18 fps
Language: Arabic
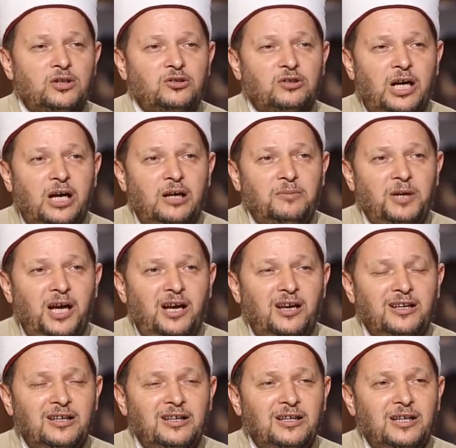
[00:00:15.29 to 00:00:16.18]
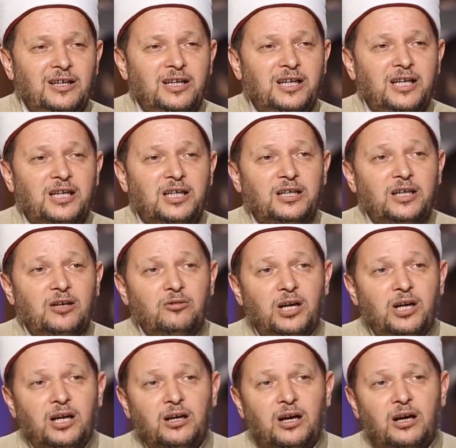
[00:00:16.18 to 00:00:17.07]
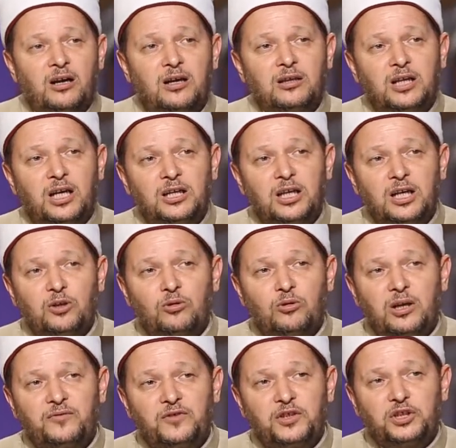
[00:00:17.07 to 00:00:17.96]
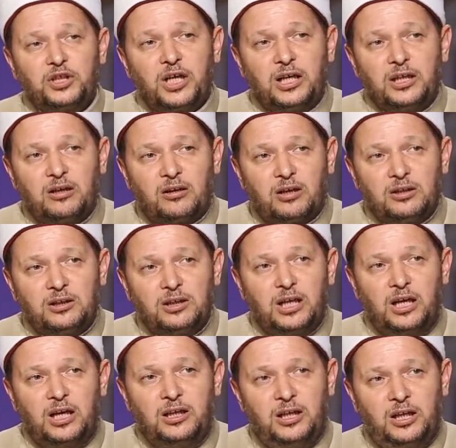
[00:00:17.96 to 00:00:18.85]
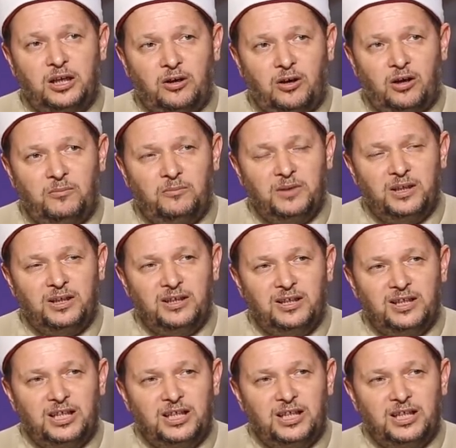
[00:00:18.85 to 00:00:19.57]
إلى أصحابها لكنه الآن أراد أن يدخل في شعيرة نعم. الإحرام